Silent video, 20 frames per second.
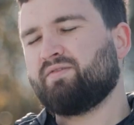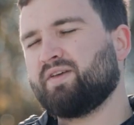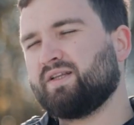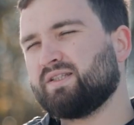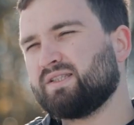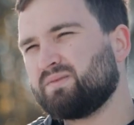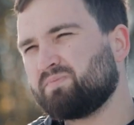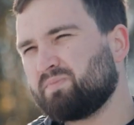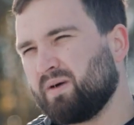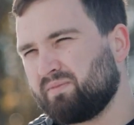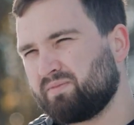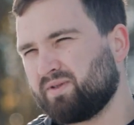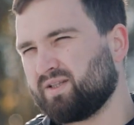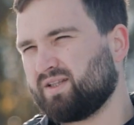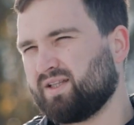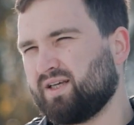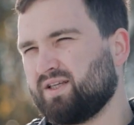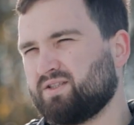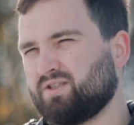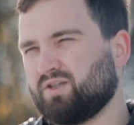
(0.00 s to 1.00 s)
więc
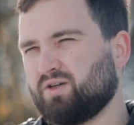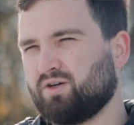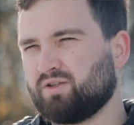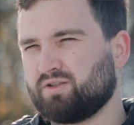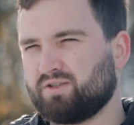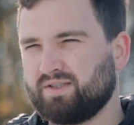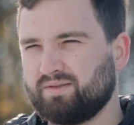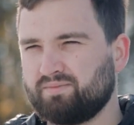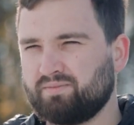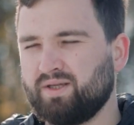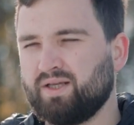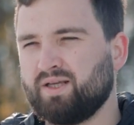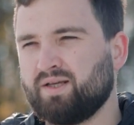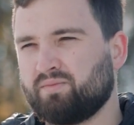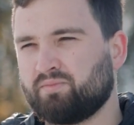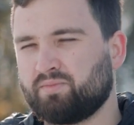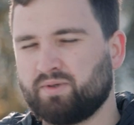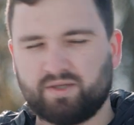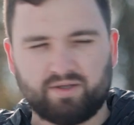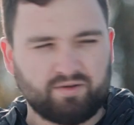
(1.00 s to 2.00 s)
pamiętajcie o tym,
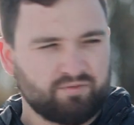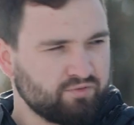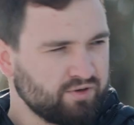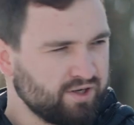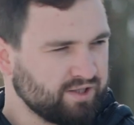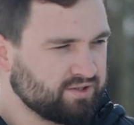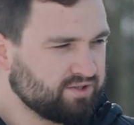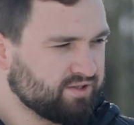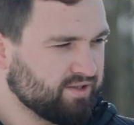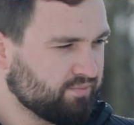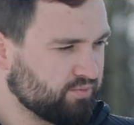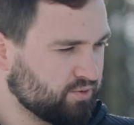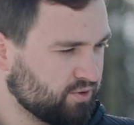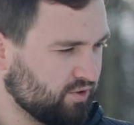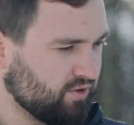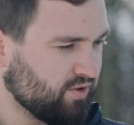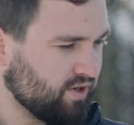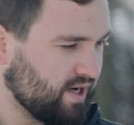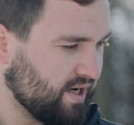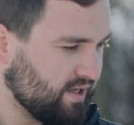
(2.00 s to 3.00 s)
by właśnie
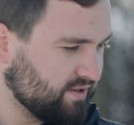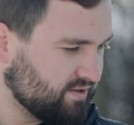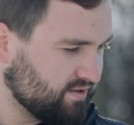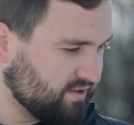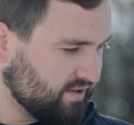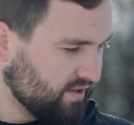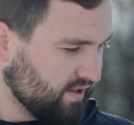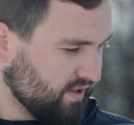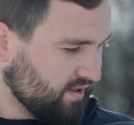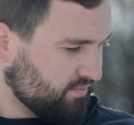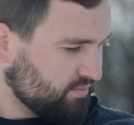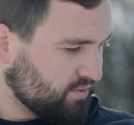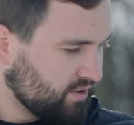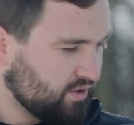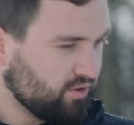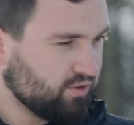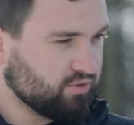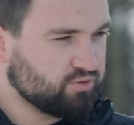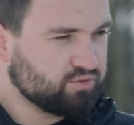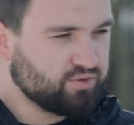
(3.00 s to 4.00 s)
przy okazji
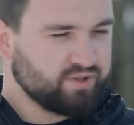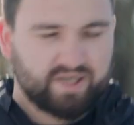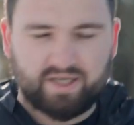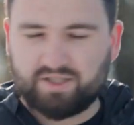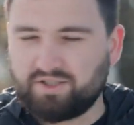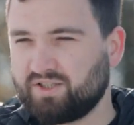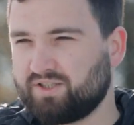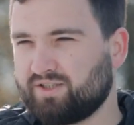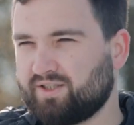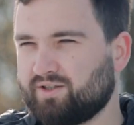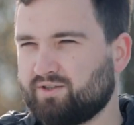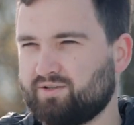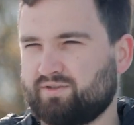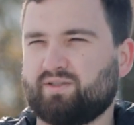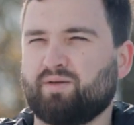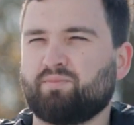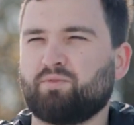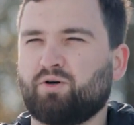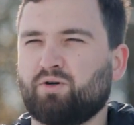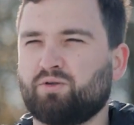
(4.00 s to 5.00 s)
przeglądu jesiennego
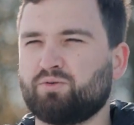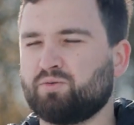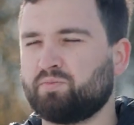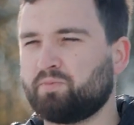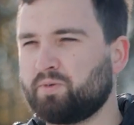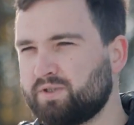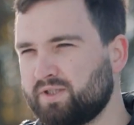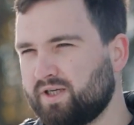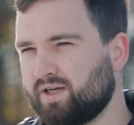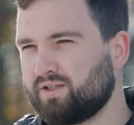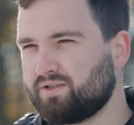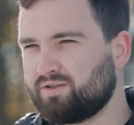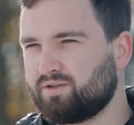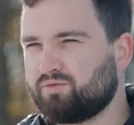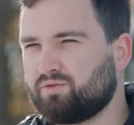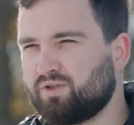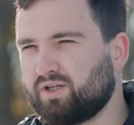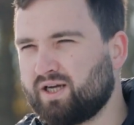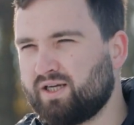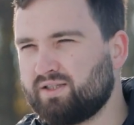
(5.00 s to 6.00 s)
samochodu podjechać
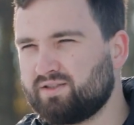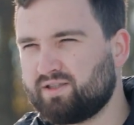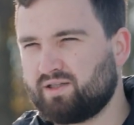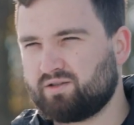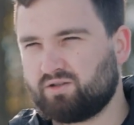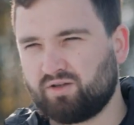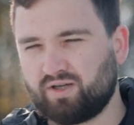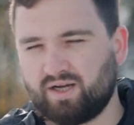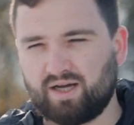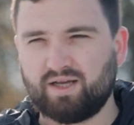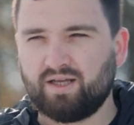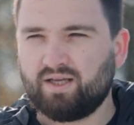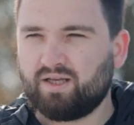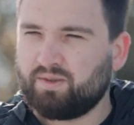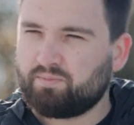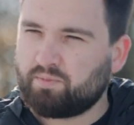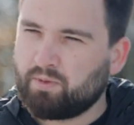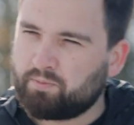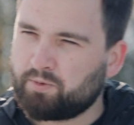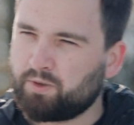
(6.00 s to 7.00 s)
do wulkanizatora,
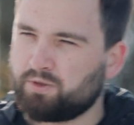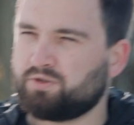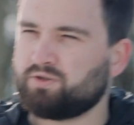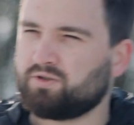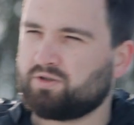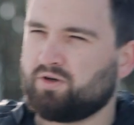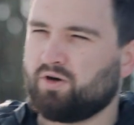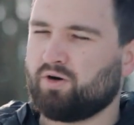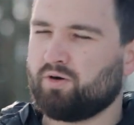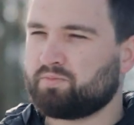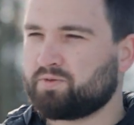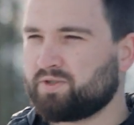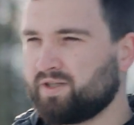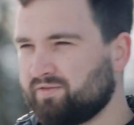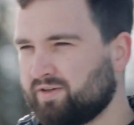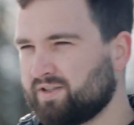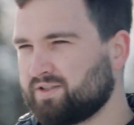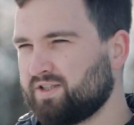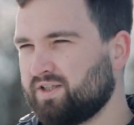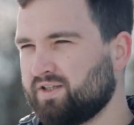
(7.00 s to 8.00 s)
poprosić go o
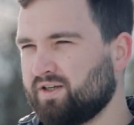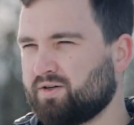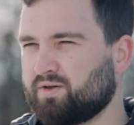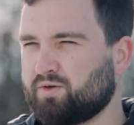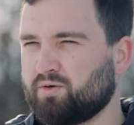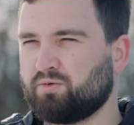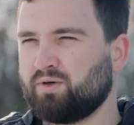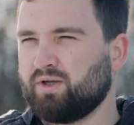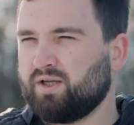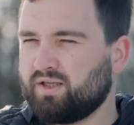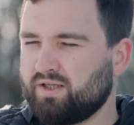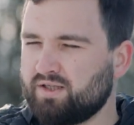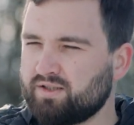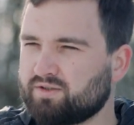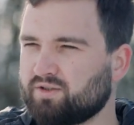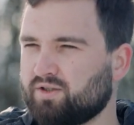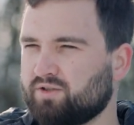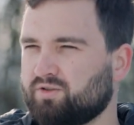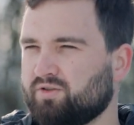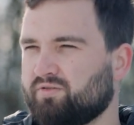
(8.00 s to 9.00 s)
przeważenie kół i
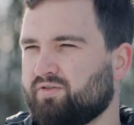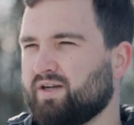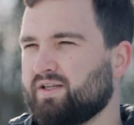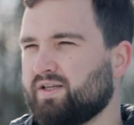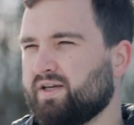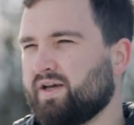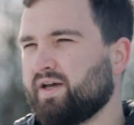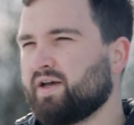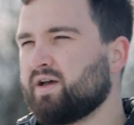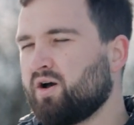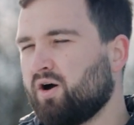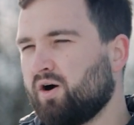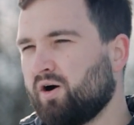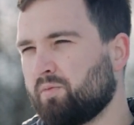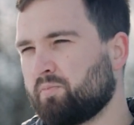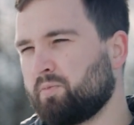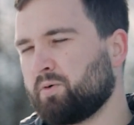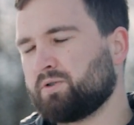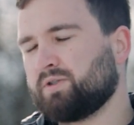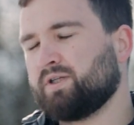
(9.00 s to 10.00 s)
zrotowanie
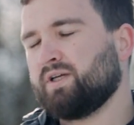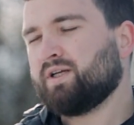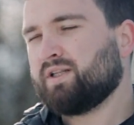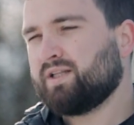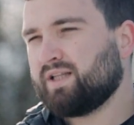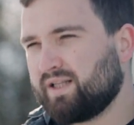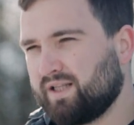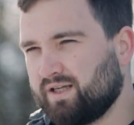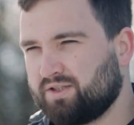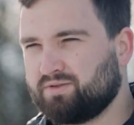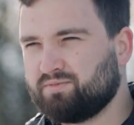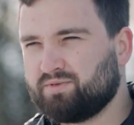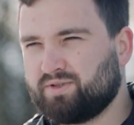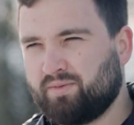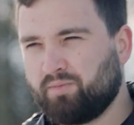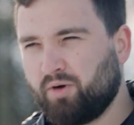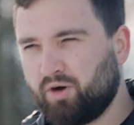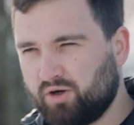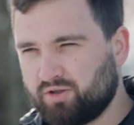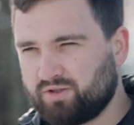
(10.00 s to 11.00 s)
opon na nasz naszym
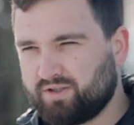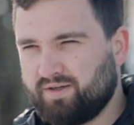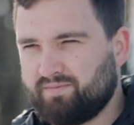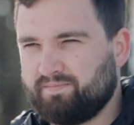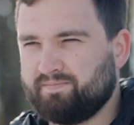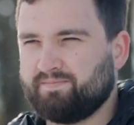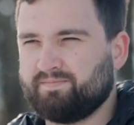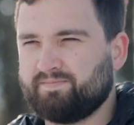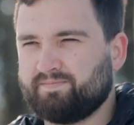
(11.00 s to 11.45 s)
samochodzie.